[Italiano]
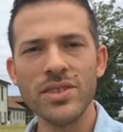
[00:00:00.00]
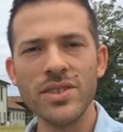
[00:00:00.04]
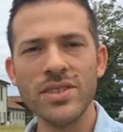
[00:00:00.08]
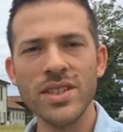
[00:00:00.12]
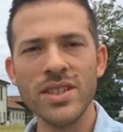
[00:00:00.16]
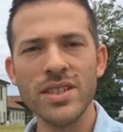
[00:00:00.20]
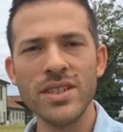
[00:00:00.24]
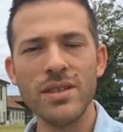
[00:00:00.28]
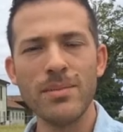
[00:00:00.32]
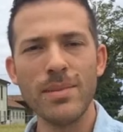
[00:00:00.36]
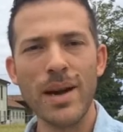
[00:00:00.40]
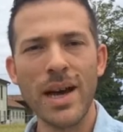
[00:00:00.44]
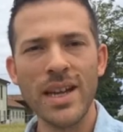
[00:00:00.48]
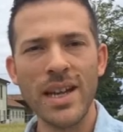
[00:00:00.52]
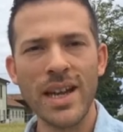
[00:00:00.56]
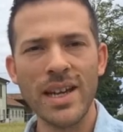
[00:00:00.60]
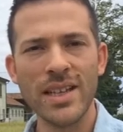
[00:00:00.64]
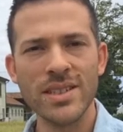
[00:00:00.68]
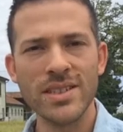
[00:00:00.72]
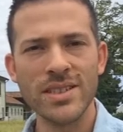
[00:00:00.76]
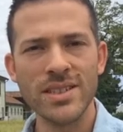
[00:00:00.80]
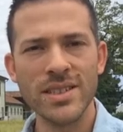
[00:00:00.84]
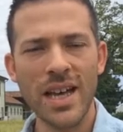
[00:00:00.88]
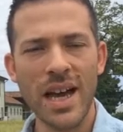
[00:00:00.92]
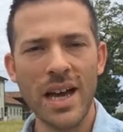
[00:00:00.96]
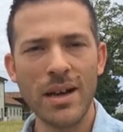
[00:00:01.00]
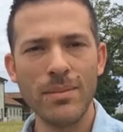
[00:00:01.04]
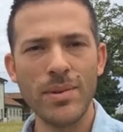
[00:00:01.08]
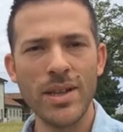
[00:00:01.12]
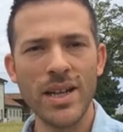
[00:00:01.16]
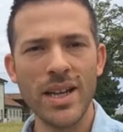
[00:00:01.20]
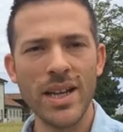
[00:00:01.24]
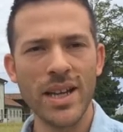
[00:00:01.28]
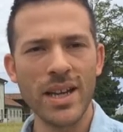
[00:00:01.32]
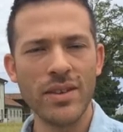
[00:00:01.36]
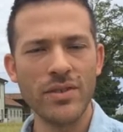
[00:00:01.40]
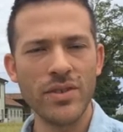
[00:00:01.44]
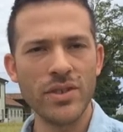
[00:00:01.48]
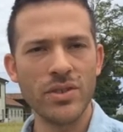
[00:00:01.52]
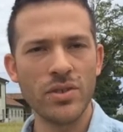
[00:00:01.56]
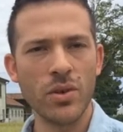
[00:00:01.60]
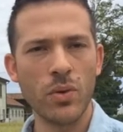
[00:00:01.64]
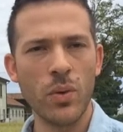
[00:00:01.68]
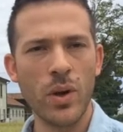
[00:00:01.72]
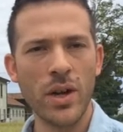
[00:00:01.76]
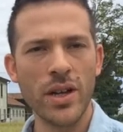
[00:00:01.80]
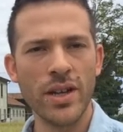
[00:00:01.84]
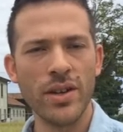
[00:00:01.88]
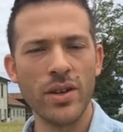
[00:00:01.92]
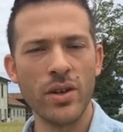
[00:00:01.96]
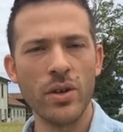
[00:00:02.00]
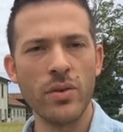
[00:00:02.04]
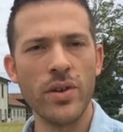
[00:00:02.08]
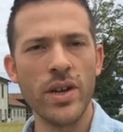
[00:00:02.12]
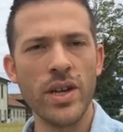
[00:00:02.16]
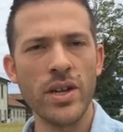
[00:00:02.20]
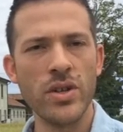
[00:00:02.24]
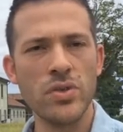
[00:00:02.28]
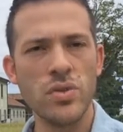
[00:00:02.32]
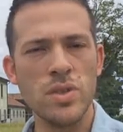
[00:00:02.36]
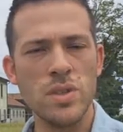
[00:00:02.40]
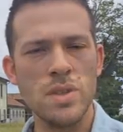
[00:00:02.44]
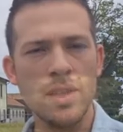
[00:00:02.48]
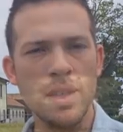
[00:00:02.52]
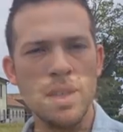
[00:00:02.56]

di settimana instabile che ha visto qualche rovescio e